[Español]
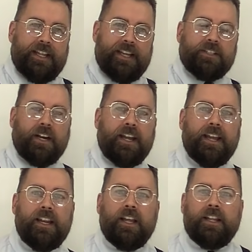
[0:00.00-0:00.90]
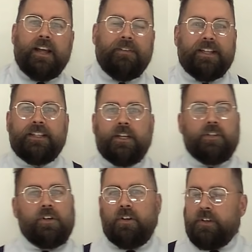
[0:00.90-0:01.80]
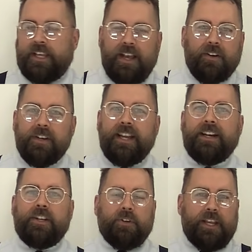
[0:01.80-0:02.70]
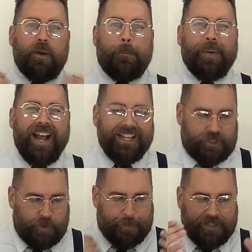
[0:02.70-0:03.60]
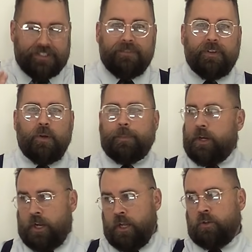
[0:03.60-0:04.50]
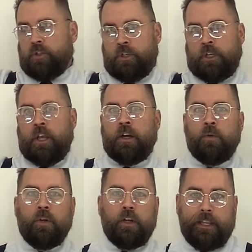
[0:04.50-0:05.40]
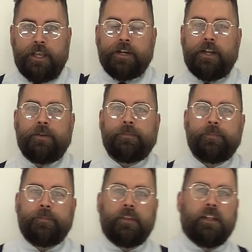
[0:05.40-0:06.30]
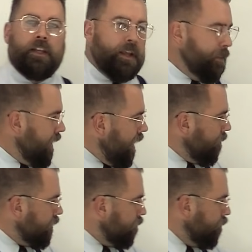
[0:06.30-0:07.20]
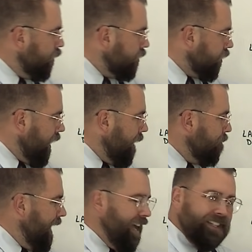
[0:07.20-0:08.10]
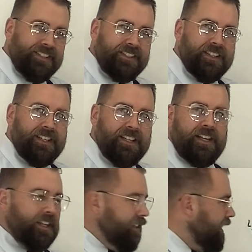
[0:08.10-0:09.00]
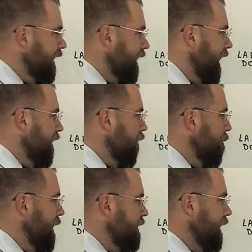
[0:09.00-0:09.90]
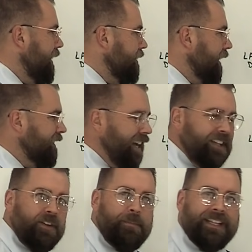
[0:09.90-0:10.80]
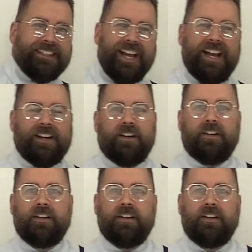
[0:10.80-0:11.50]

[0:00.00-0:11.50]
de Israel, David dice, yo no quiero guerra, yo quiero paz, soy pacífico, pero ellos sí quieren guerra. Y miramos mucho, jamás, tirando misiles, tratando de matar,